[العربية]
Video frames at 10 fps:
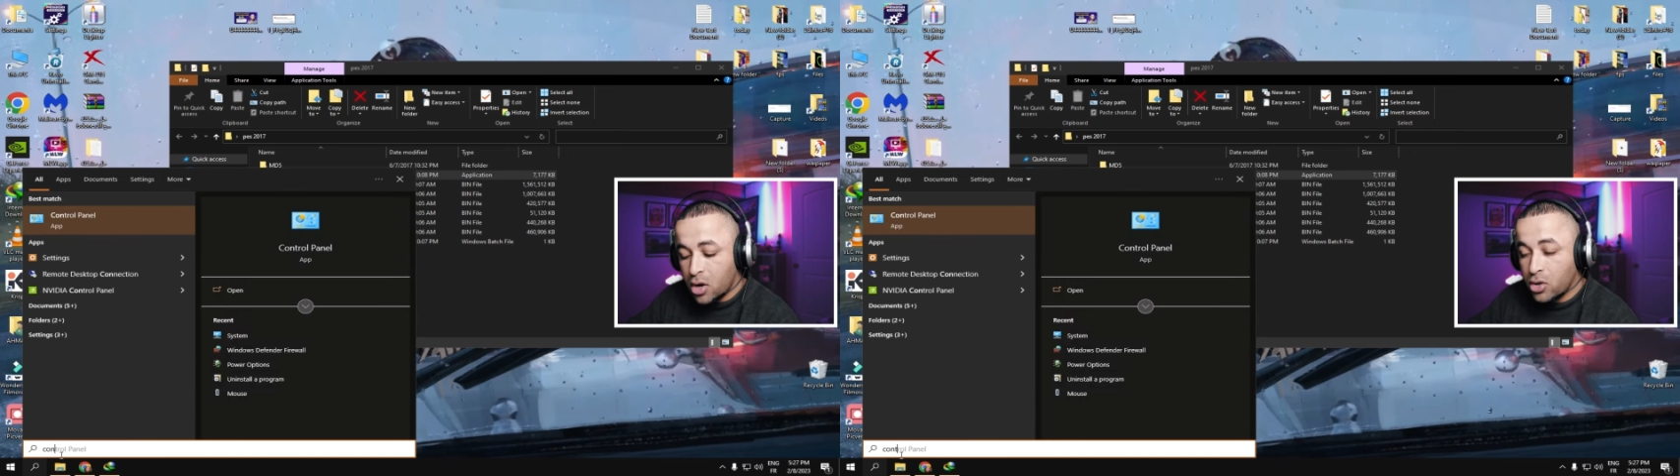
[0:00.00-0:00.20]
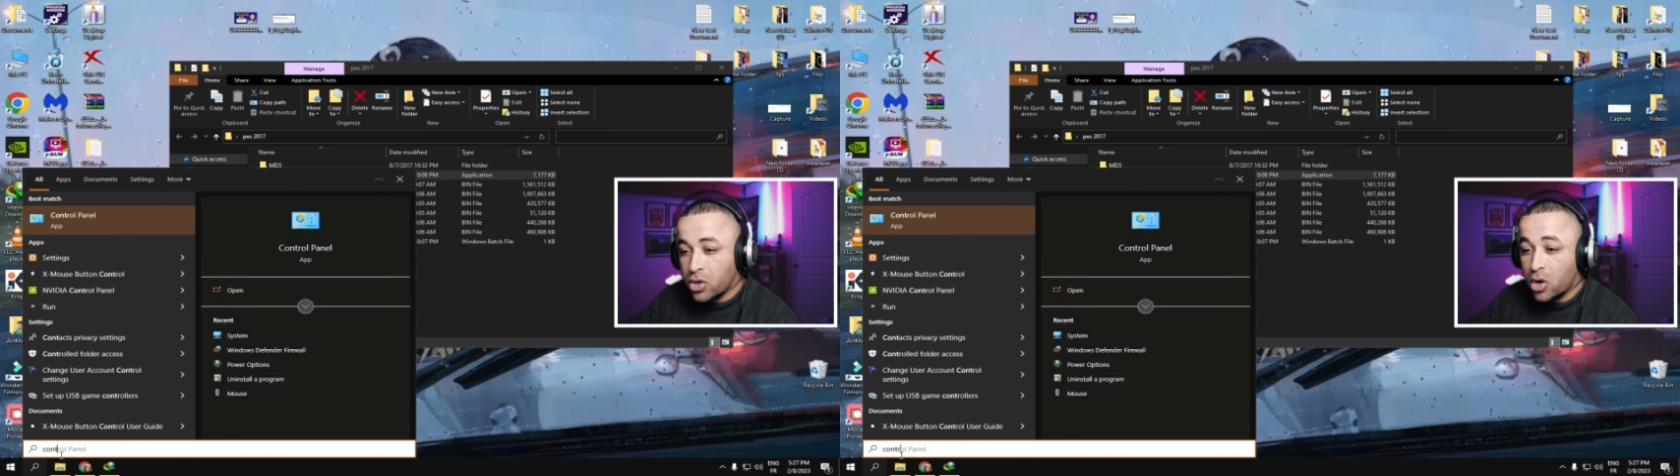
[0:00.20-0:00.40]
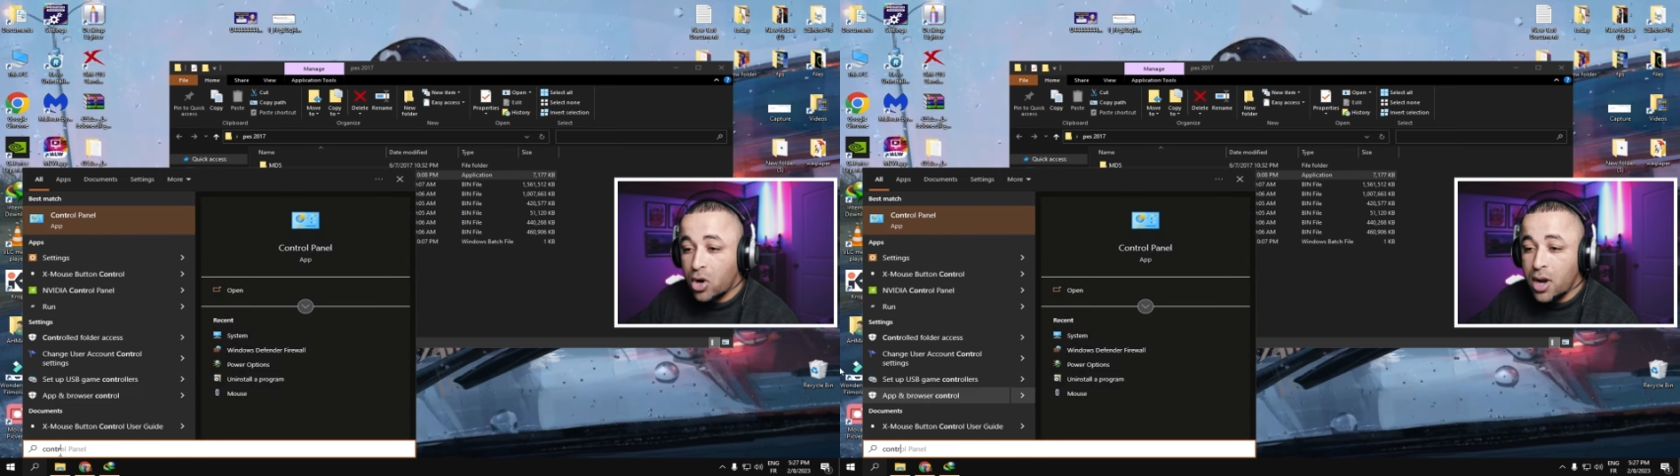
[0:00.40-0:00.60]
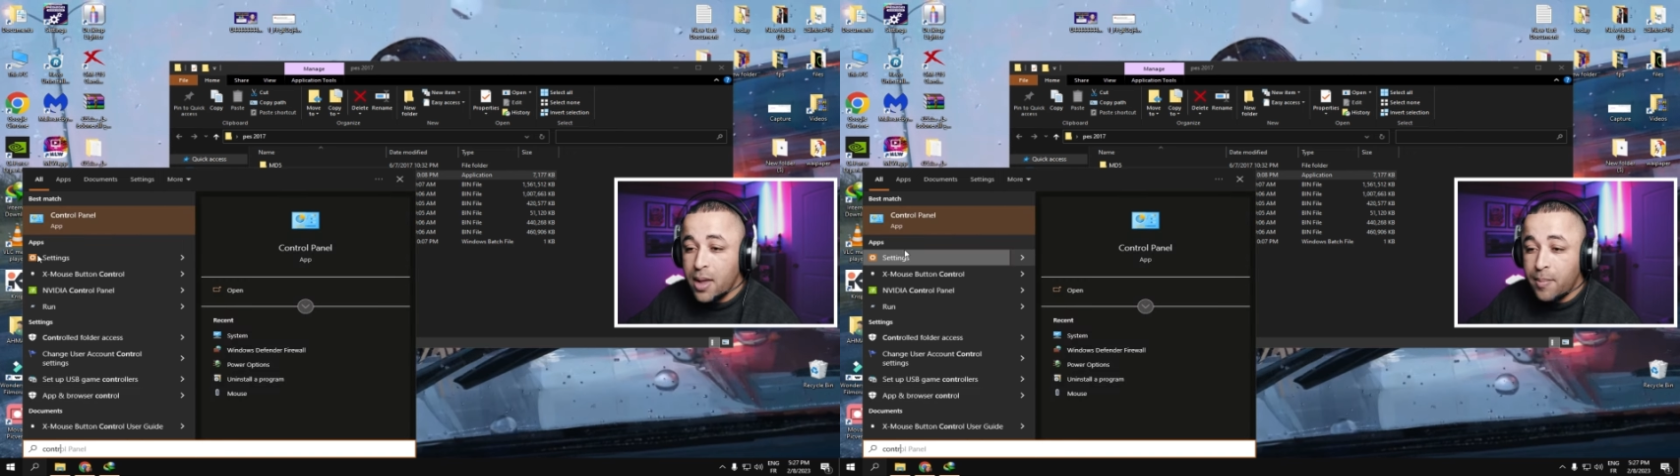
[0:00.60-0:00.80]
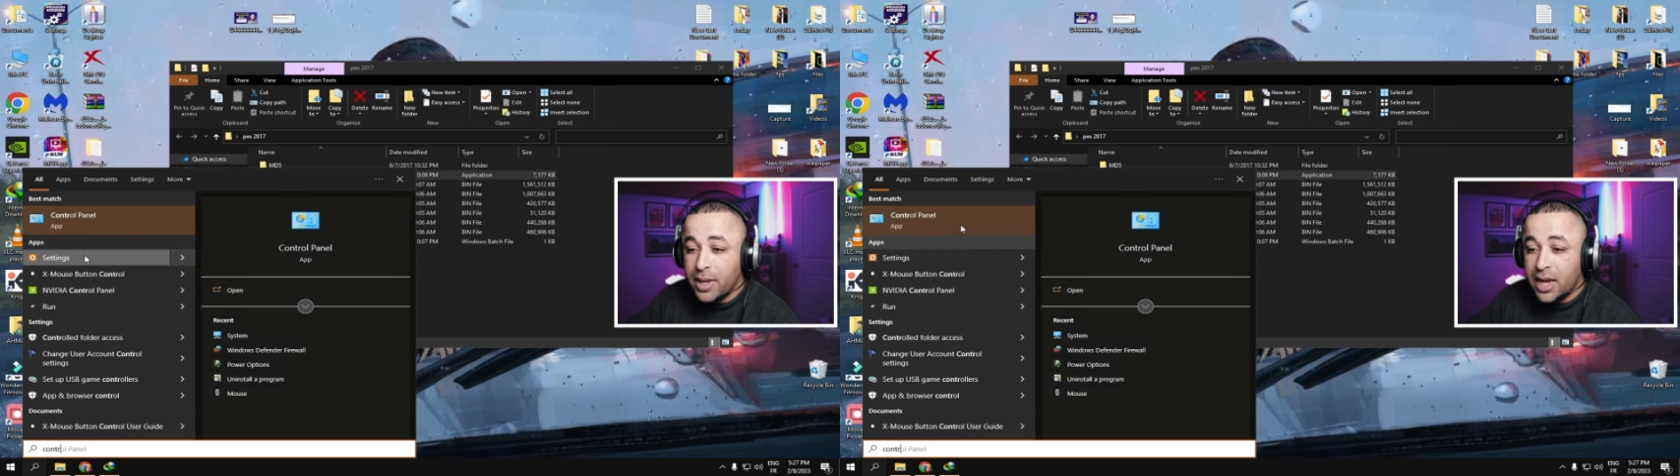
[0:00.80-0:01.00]
كنترول
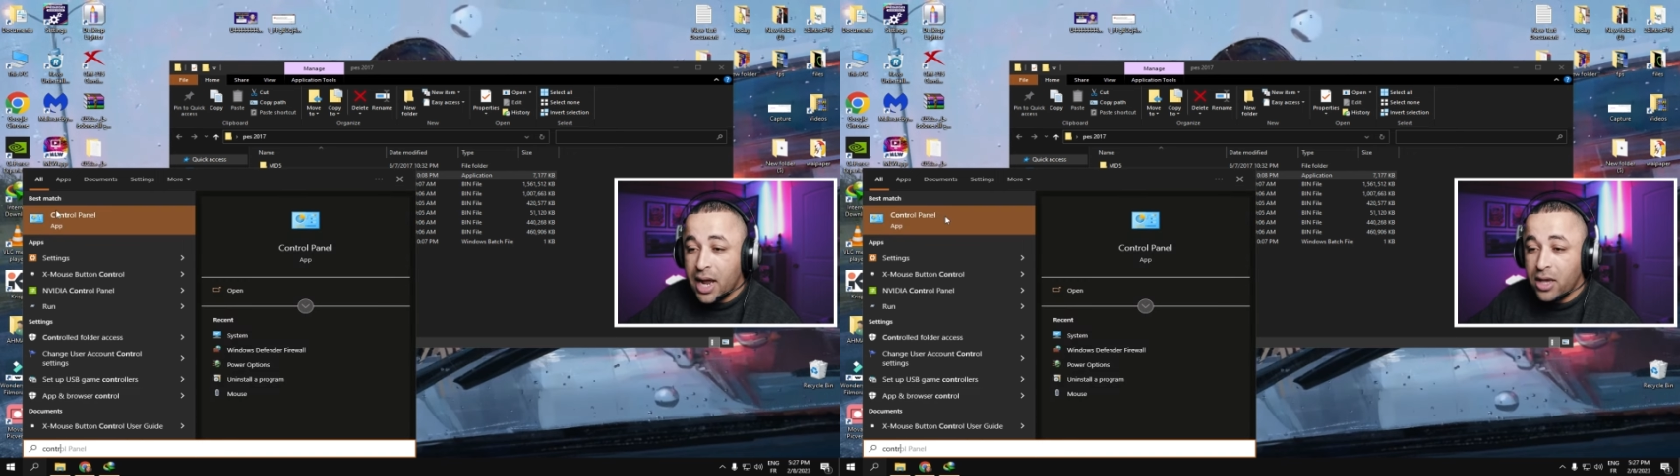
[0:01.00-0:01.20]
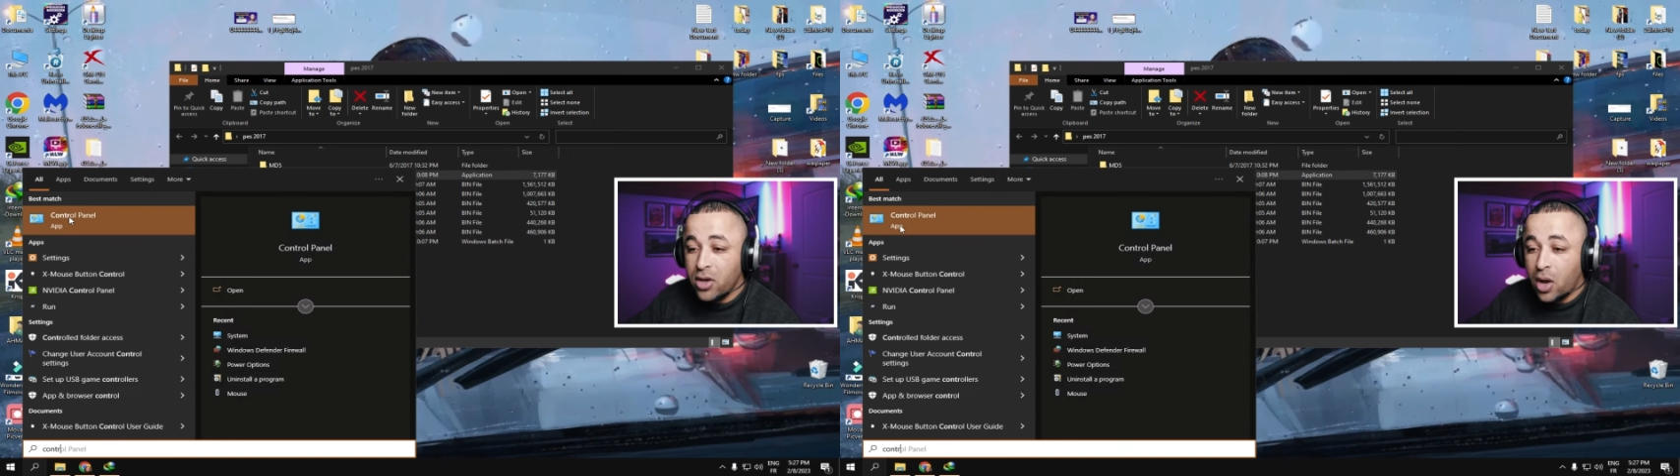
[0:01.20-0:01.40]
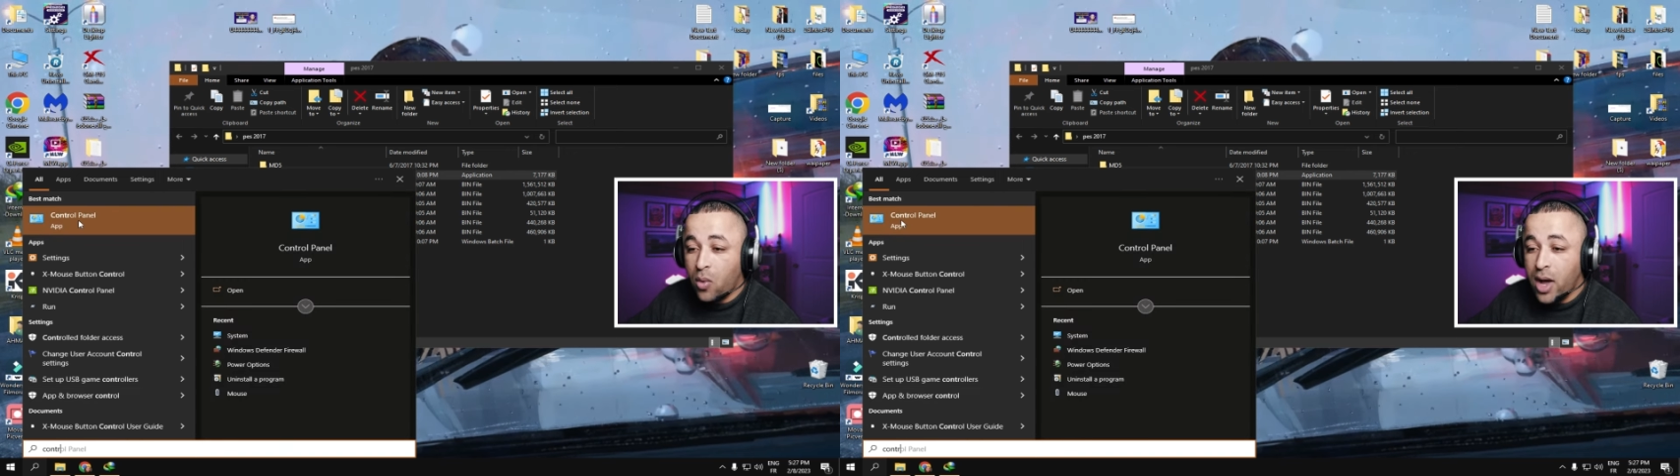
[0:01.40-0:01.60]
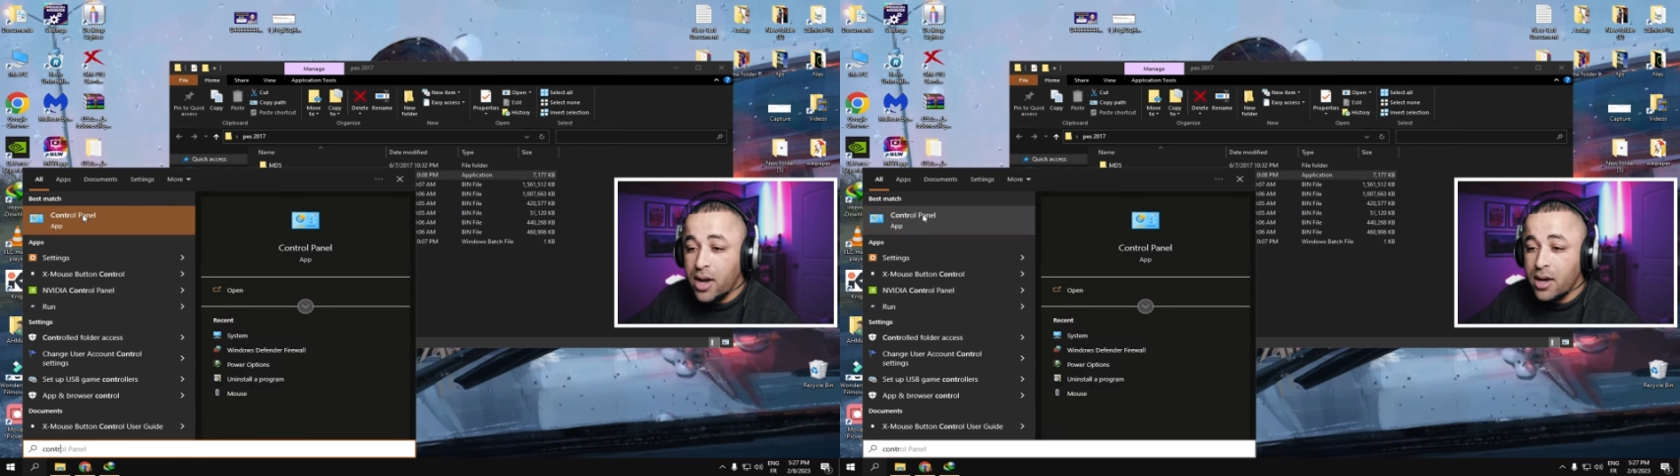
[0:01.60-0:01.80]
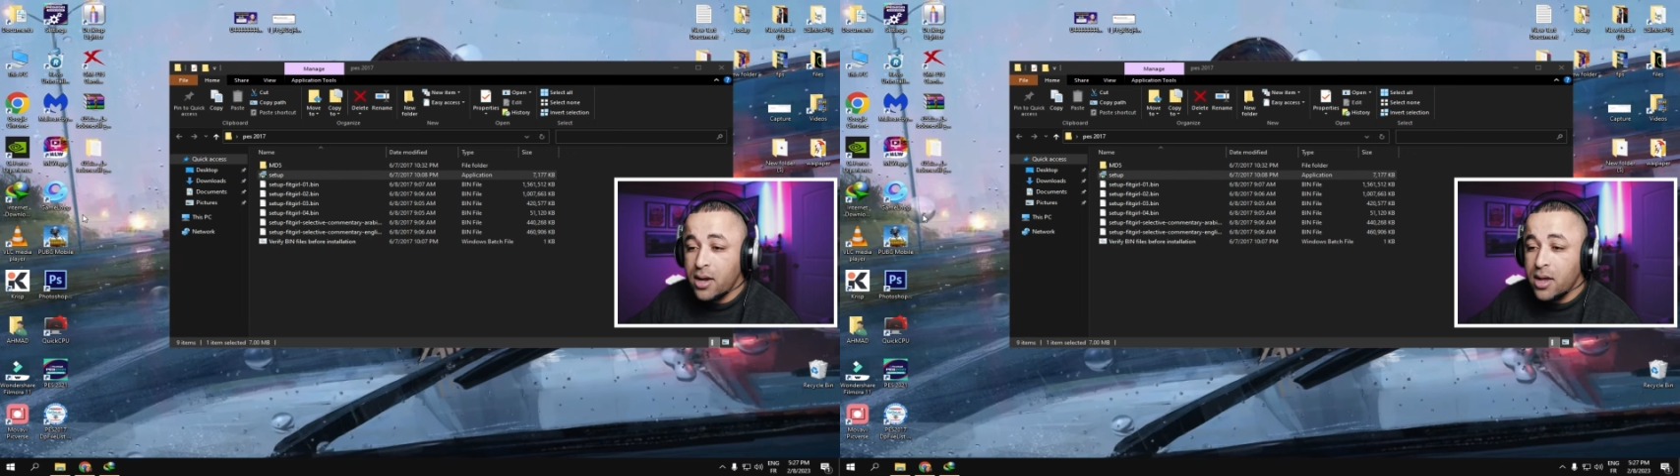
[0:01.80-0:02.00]
بانل هاي يا اخوان